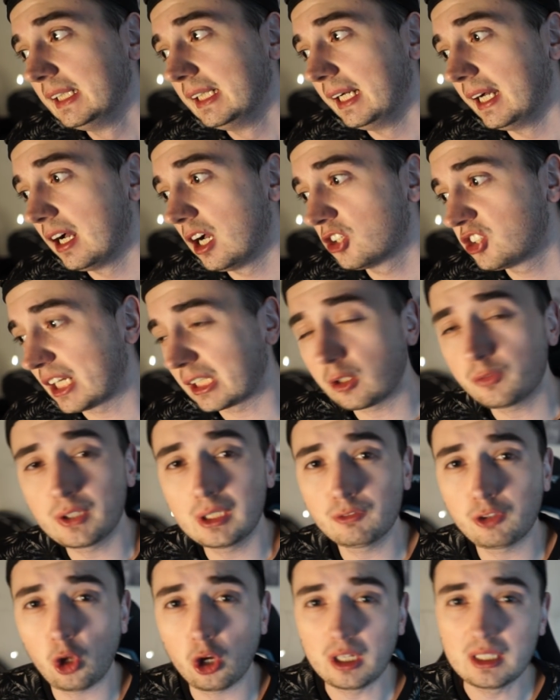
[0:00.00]
Äh, checkt auf
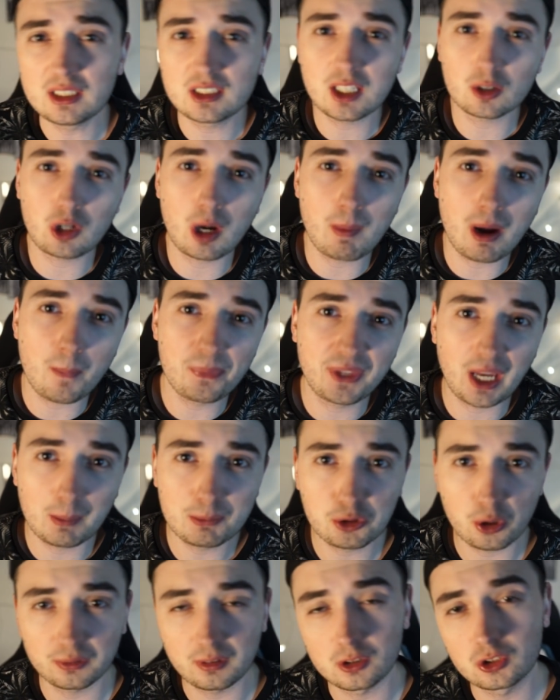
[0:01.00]
jeden Fall auch Instagram ab. Da habe
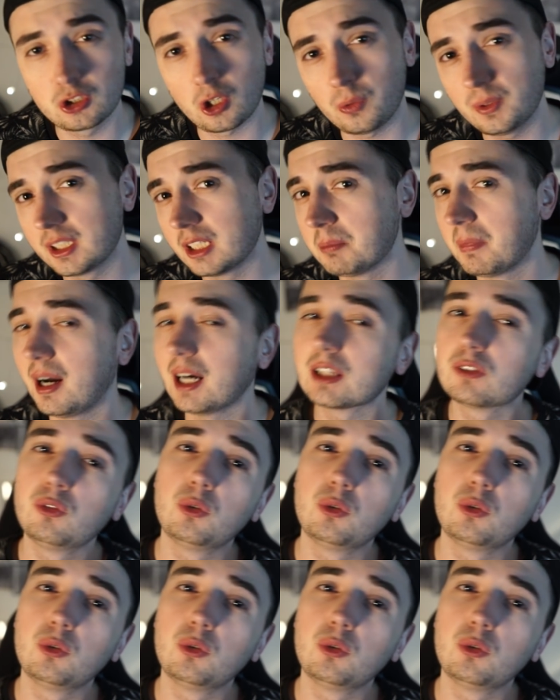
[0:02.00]
ich heute eine Story gemacht,